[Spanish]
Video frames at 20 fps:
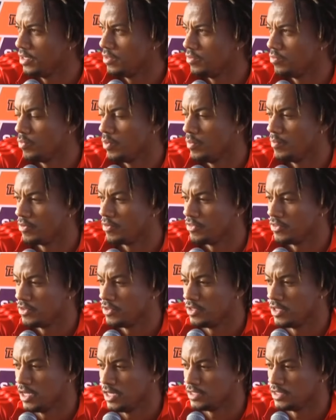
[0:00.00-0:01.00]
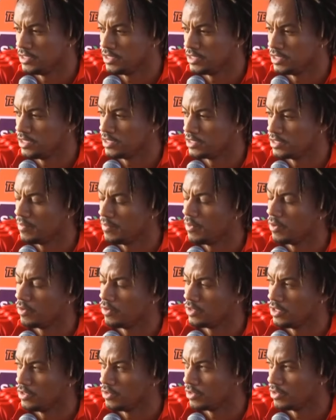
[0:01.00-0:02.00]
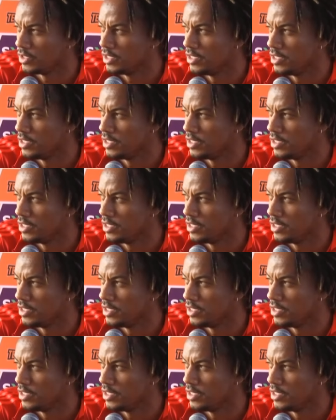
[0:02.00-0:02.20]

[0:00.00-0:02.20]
un buen profesional, así que estamos contentos de